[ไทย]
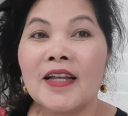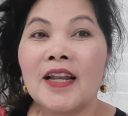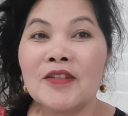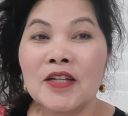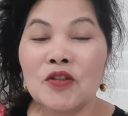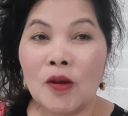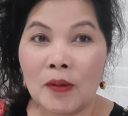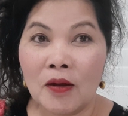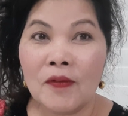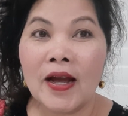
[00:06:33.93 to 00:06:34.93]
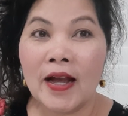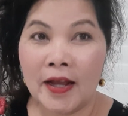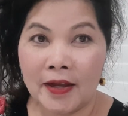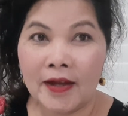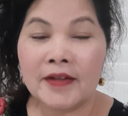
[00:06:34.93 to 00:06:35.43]
เราจังตอบเขาว่า
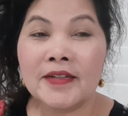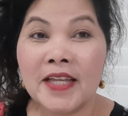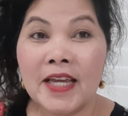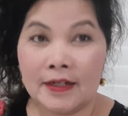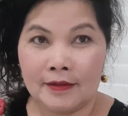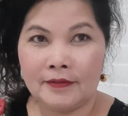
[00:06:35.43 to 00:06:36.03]
อันเหยียด